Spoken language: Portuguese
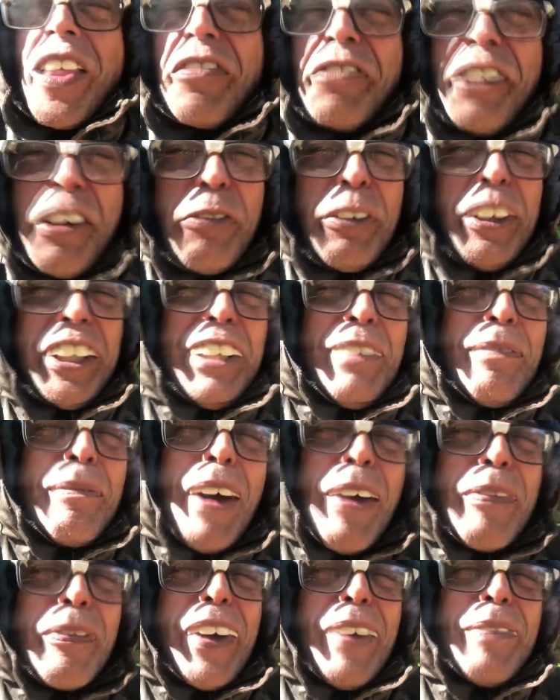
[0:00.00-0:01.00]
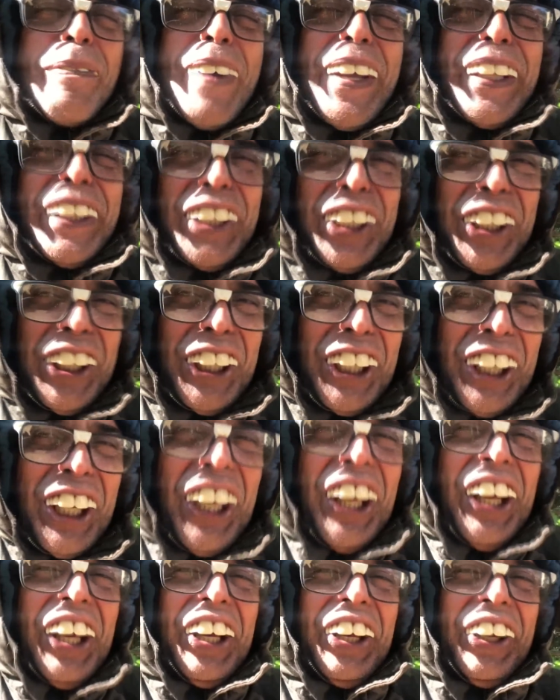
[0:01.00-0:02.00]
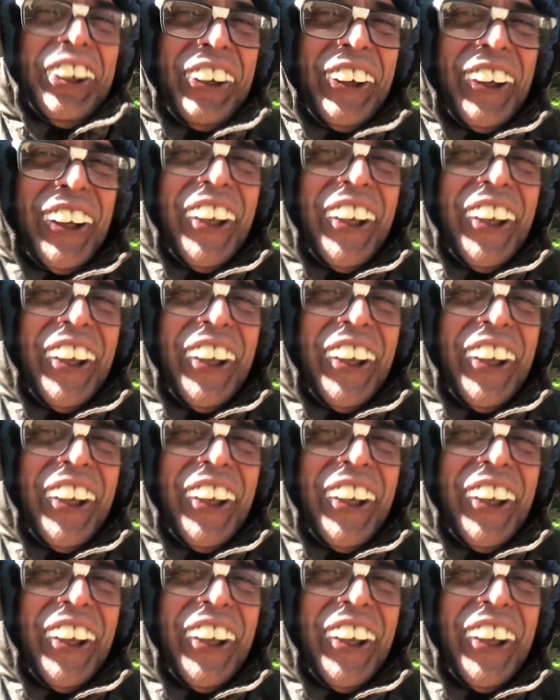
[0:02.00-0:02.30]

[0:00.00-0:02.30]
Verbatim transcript: Vim com esse papo que é padrinho.